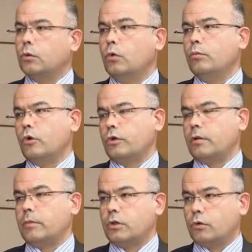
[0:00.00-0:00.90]
doğum
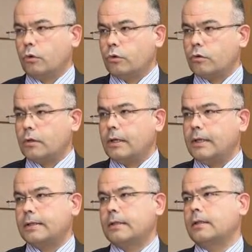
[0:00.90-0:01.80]
borçlanması konusunda
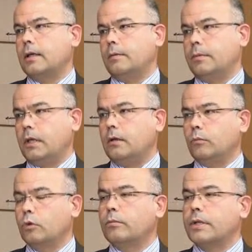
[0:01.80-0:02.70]
yazılı talepte
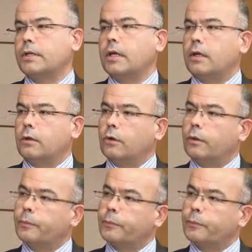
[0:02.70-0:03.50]
bulunması gerekiyor.